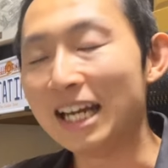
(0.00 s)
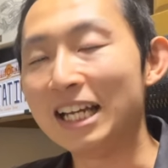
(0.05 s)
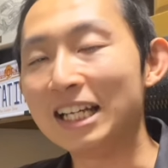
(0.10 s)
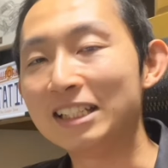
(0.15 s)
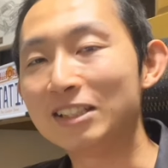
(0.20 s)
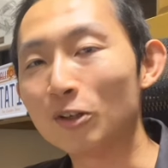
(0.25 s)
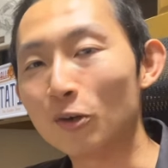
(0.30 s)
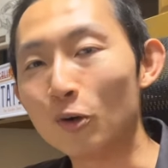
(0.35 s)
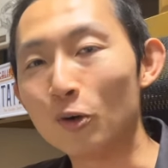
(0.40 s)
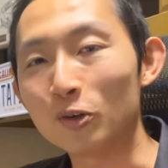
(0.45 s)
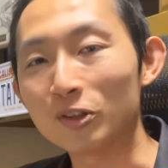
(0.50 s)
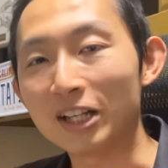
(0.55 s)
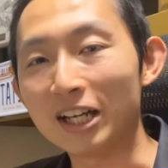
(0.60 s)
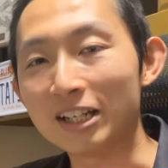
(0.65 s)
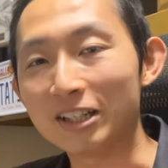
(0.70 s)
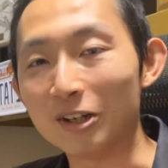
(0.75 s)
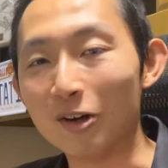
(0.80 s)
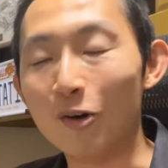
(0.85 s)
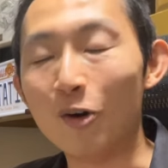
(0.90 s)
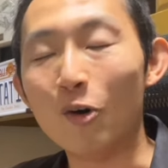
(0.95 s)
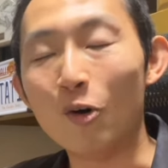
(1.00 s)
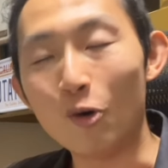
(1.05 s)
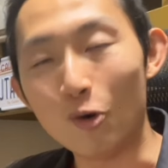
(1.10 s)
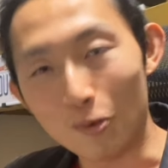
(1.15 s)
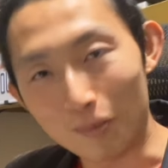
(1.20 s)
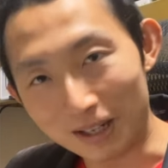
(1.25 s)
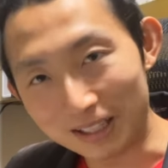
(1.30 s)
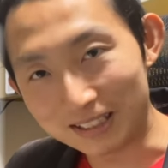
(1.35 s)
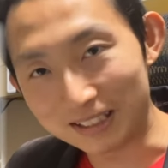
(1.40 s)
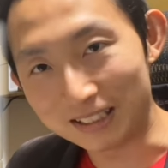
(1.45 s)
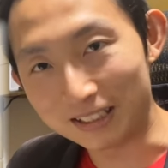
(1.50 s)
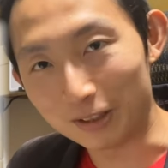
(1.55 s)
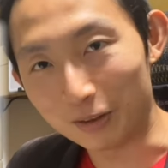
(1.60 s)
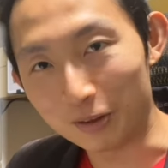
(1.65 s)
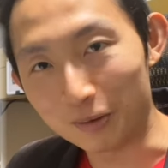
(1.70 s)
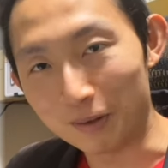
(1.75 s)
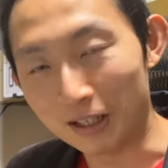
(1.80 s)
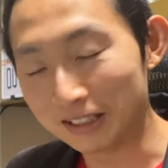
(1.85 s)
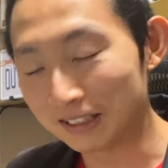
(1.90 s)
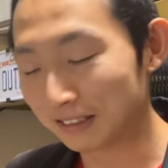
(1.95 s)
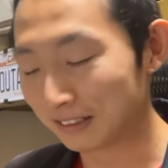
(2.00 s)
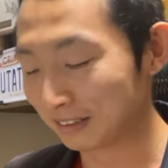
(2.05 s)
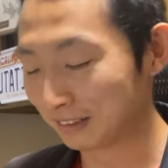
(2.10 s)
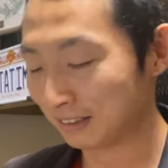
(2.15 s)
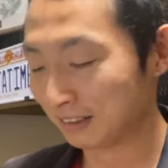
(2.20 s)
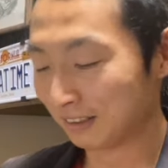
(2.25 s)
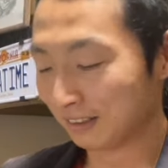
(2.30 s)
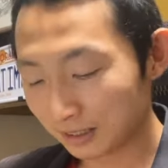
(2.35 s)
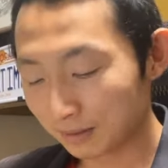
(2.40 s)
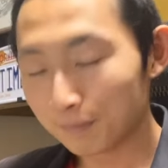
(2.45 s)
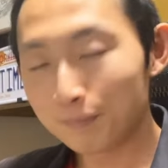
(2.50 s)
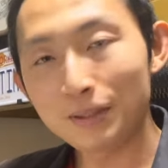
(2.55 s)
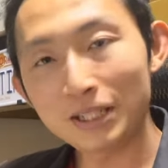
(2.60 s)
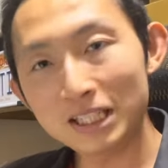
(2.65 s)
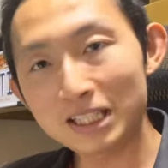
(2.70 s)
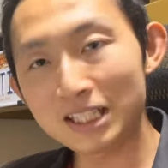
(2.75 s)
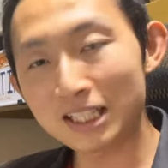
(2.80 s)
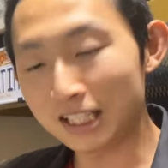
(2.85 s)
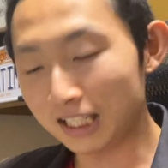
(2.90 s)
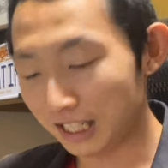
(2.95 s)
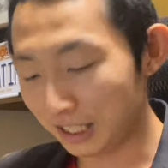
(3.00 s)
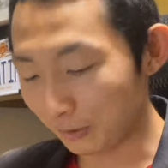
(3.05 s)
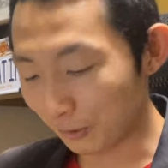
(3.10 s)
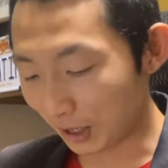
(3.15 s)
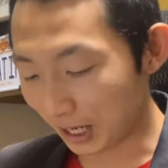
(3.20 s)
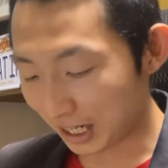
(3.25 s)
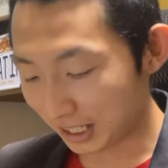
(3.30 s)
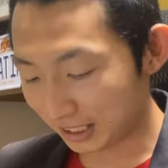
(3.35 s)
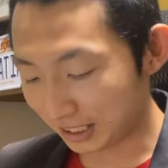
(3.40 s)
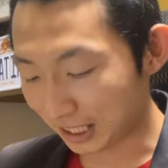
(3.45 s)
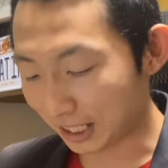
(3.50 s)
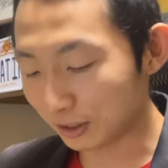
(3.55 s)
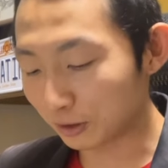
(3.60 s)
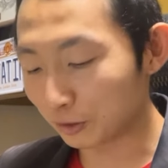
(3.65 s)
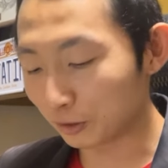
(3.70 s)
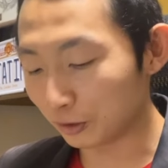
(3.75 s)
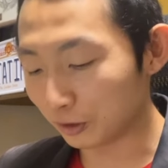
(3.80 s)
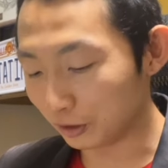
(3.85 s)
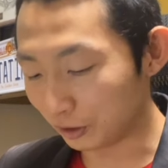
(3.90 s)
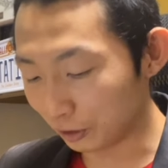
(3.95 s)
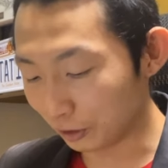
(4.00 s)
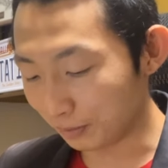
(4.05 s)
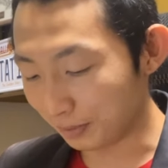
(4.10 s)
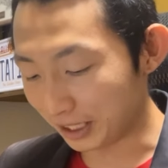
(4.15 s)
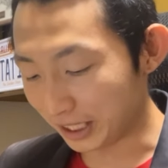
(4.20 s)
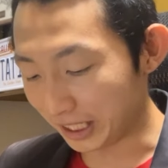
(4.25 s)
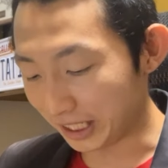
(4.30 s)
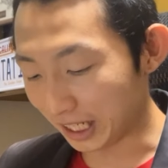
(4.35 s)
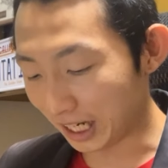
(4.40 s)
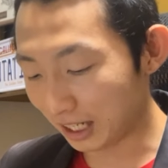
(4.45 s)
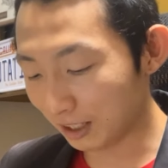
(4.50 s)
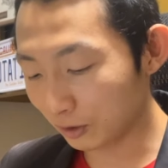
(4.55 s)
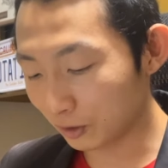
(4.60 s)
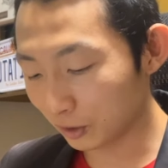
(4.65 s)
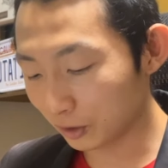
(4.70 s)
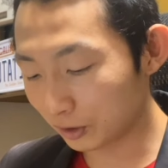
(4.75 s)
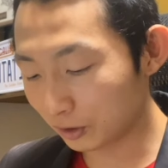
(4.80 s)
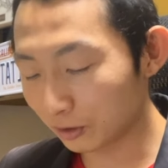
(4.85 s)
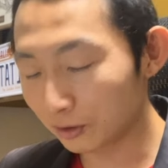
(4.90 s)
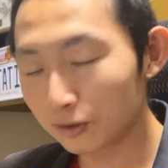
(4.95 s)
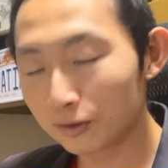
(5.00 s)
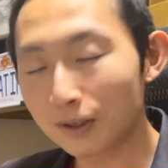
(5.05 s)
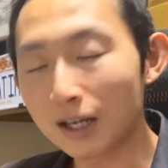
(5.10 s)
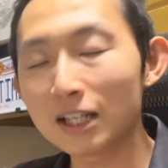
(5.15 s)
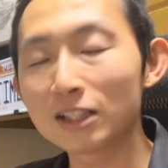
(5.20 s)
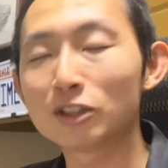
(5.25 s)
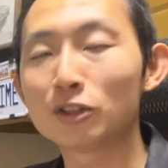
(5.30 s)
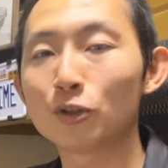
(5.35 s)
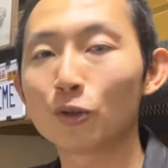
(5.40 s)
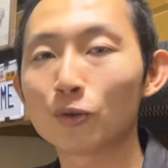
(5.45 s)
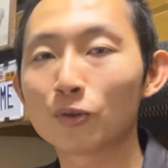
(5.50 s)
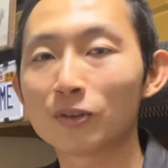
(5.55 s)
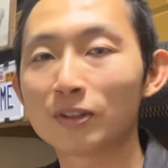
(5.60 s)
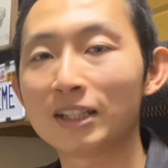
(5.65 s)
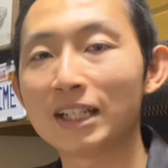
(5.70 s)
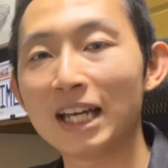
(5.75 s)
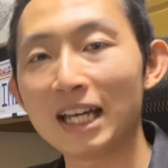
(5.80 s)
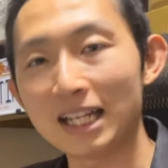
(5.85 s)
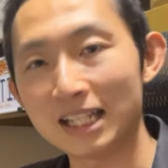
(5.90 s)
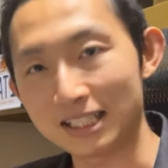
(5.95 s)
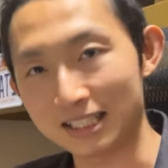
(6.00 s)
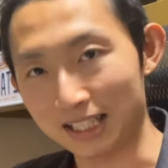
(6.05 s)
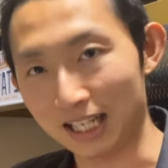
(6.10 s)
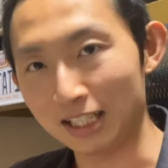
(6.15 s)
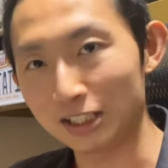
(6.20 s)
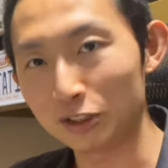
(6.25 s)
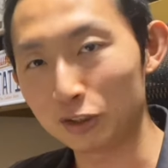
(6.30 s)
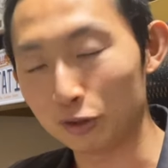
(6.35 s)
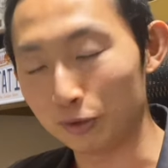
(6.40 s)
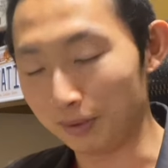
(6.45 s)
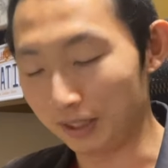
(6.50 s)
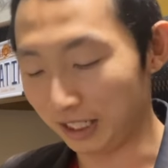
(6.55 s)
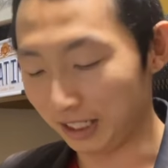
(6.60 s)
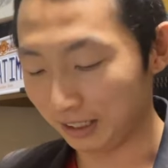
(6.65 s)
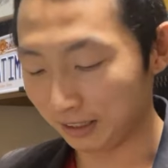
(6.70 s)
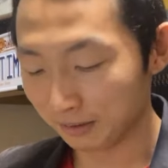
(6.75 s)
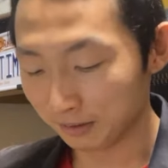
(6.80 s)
えー、情報提供お待ちしておりますPCD は 110mm アクスルは直径 30mm